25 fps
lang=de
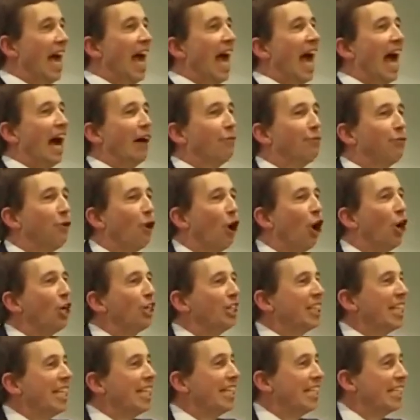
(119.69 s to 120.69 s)

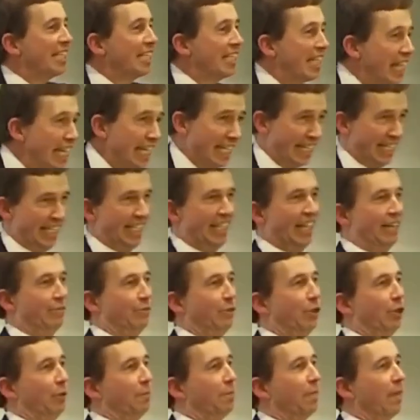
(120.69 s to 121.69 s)
Erfolgt ist nichts
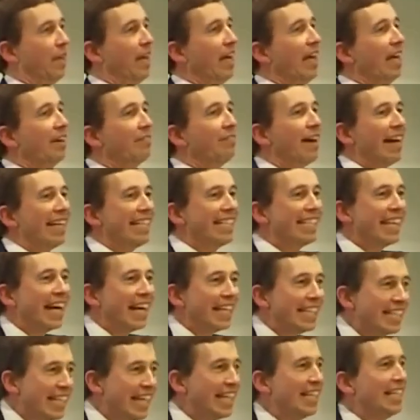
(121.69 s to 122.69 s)
davon. Was
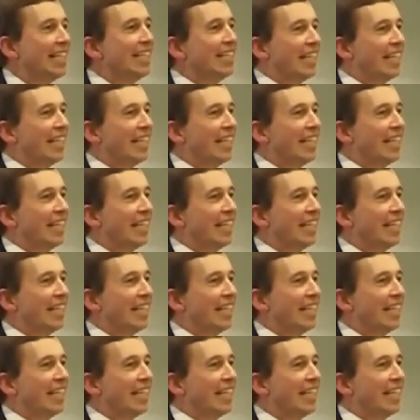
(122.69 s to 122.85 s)
tatsächlich